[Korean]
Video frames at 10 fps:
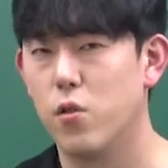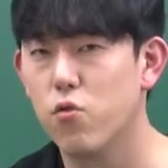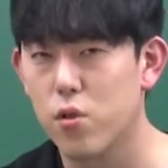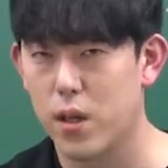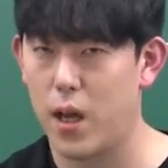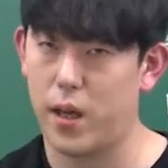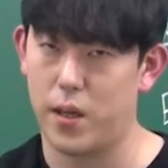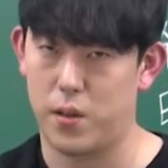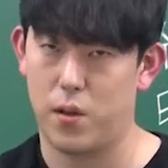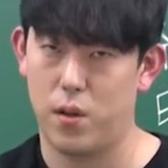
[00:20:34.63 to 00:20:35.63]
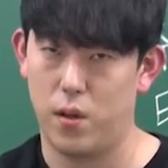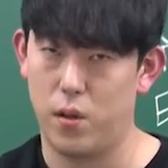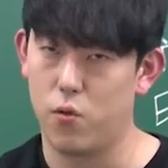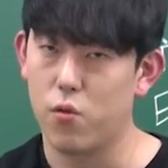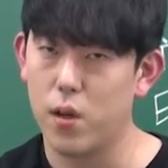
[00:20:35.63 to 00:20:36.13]
6강에서
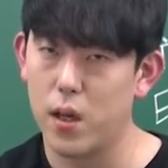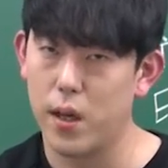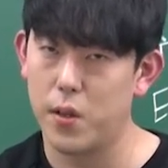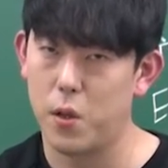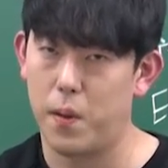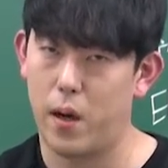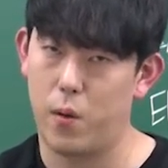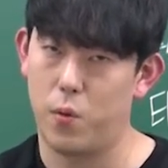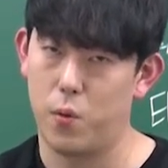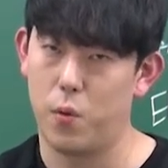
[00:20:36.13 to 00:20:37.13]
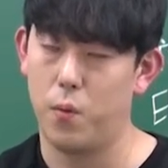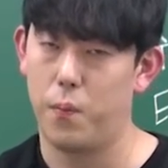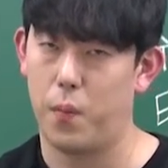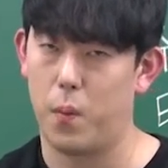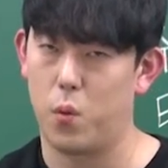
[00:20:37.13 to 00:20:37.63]
6강에서 바로 또
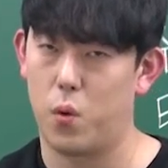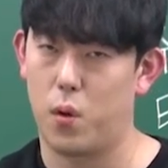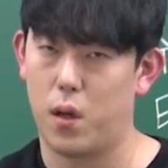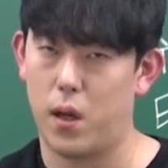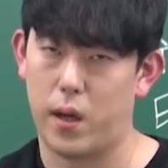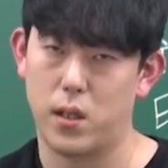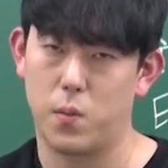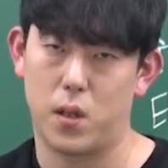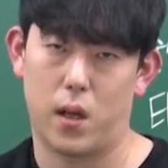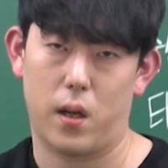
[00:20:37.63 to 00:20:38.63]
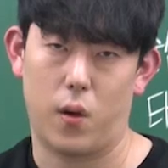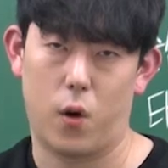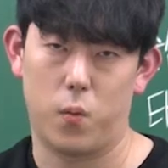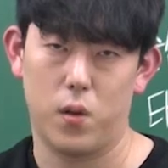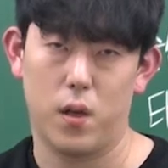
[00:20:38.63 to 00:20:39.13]
뵙도록 하겠습니다.
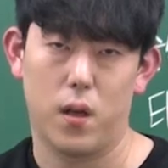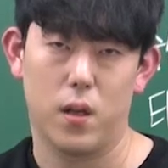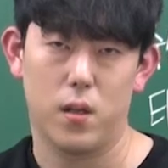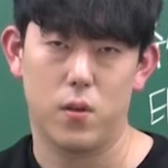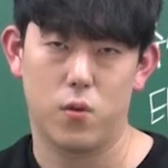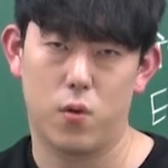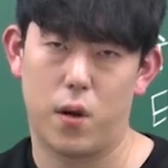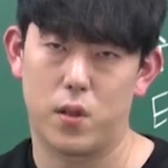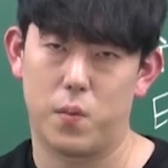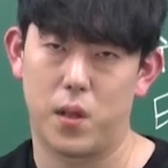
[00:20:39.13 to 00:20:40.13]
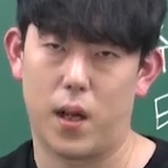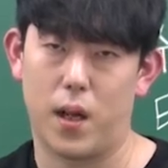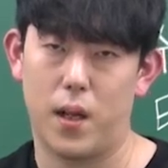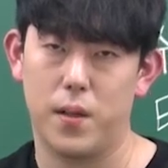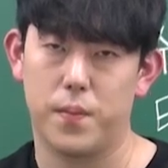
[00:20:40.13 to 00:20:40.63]
여러분
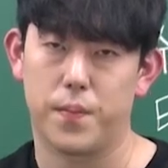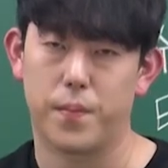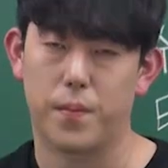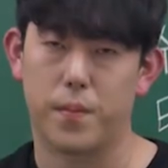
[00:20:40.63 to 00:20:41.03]
수고하셨습니다.